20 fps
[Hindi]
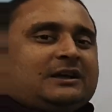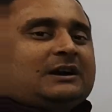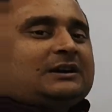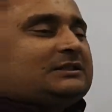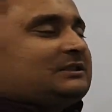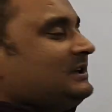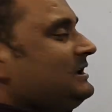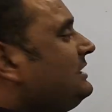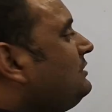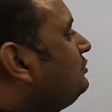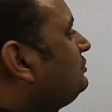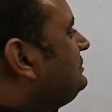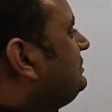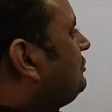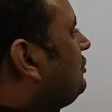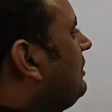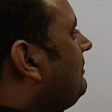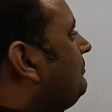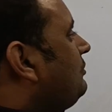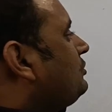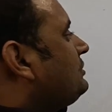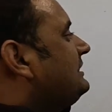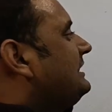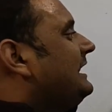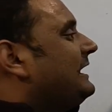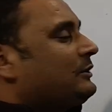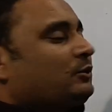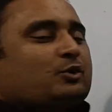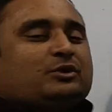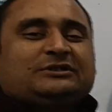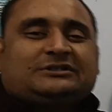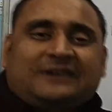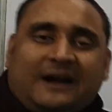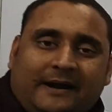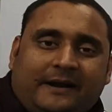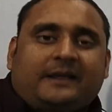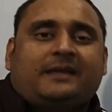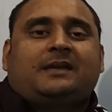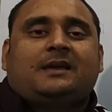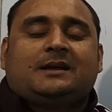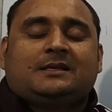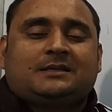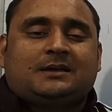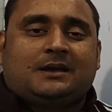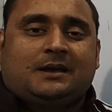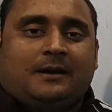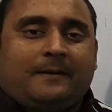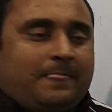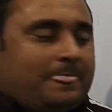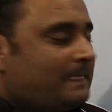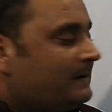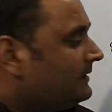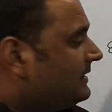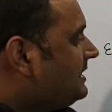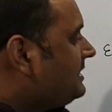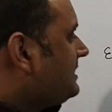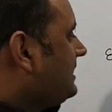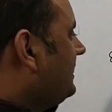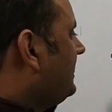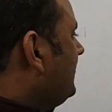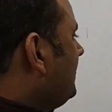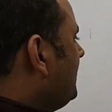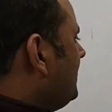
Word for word: करते हैं उसी को हम लोग इलेक्ट्रोस्टैटिक कहते हैं ठीक है